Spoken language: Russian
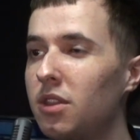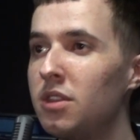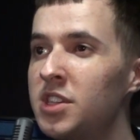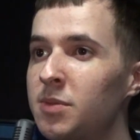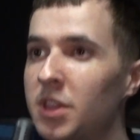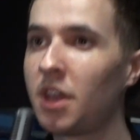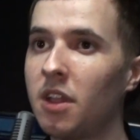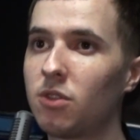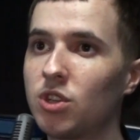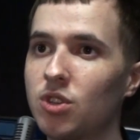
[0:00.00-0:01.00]
Несмотря
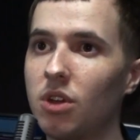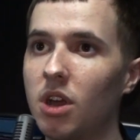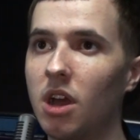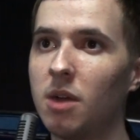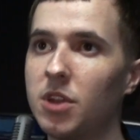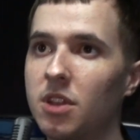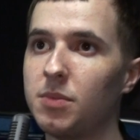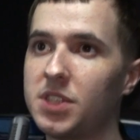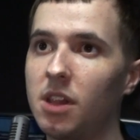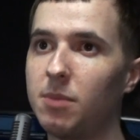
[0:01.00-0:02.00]
на то, что об этом
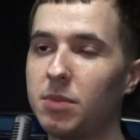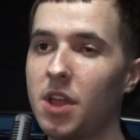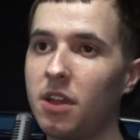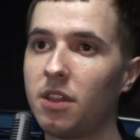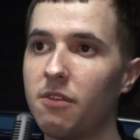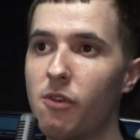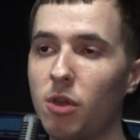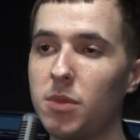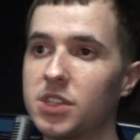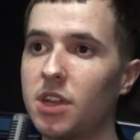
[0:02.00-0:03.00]
писал Пептар на
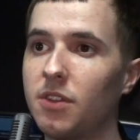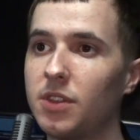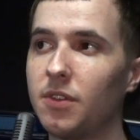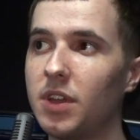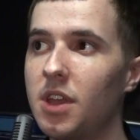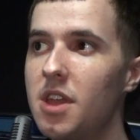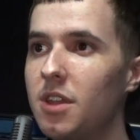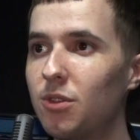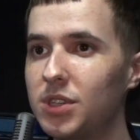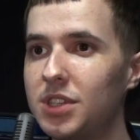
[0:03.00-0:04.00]
форуме СК2 ТВ.
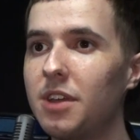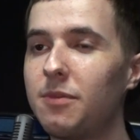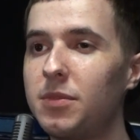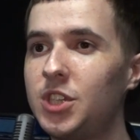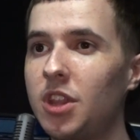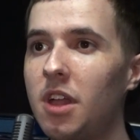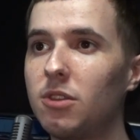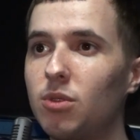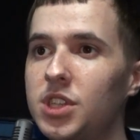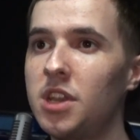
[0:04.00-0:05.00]
То есть я читал
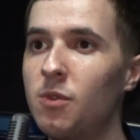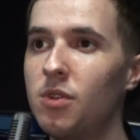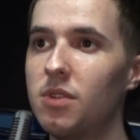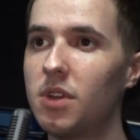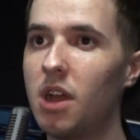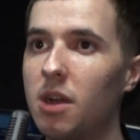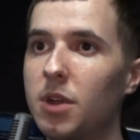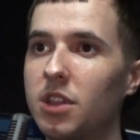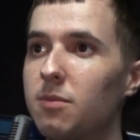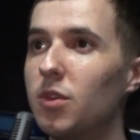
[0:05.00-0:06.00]
эту тему, об
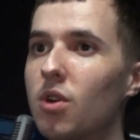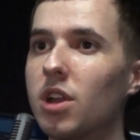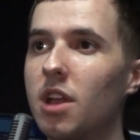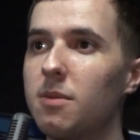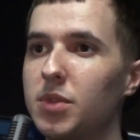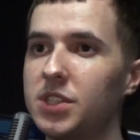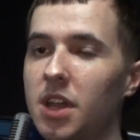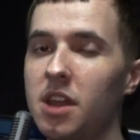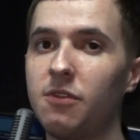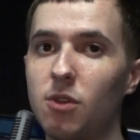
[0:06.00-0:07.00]
этом много там
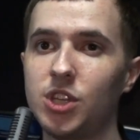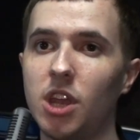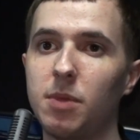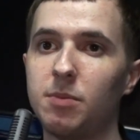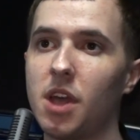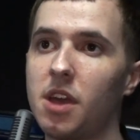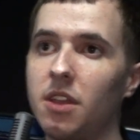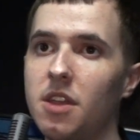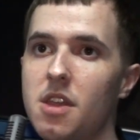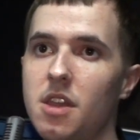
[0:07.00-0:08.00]
писали, включая
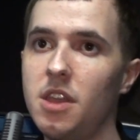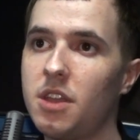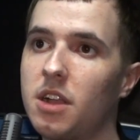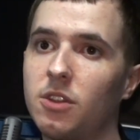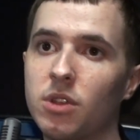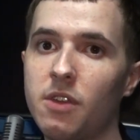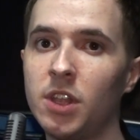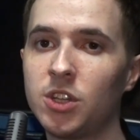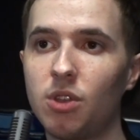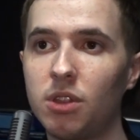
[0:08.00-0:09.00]
Пептара, и как-то он
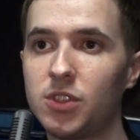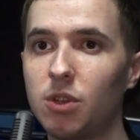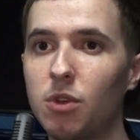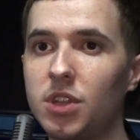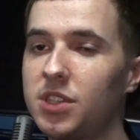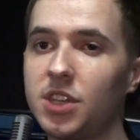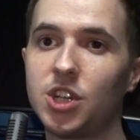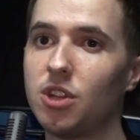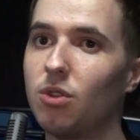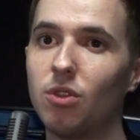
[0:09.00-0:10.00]
говорил, что это все будет
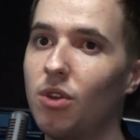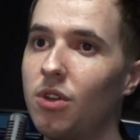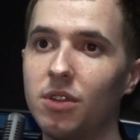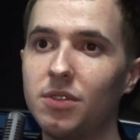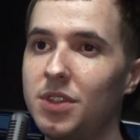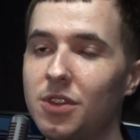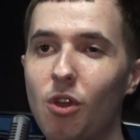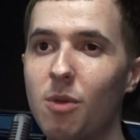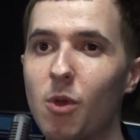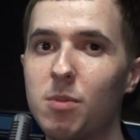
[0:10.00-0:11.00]
разрешено, но
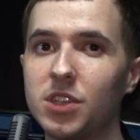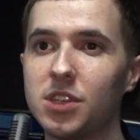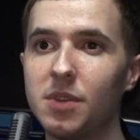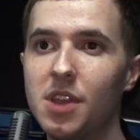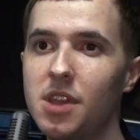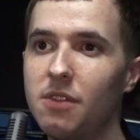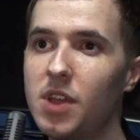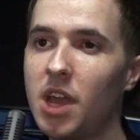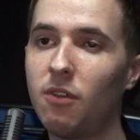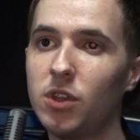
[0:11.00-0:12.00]
никоим образом. В
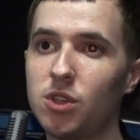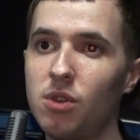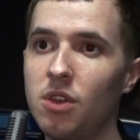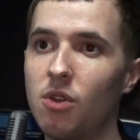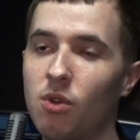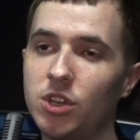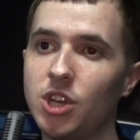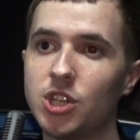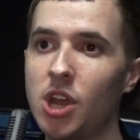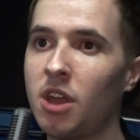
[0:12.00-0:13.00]
игровой Sony
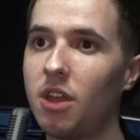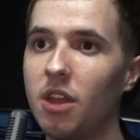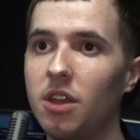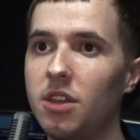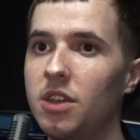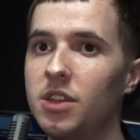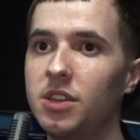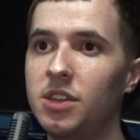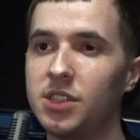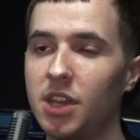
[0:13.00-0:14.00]
очень жарко
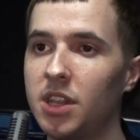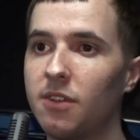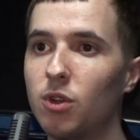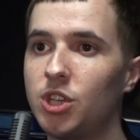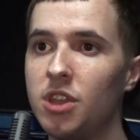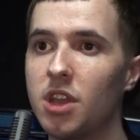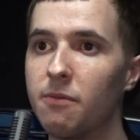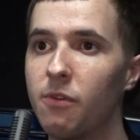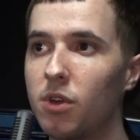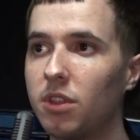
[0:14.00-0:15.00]
и из-за этого очень
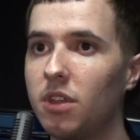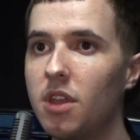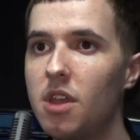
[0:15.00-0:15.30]
некомфортно.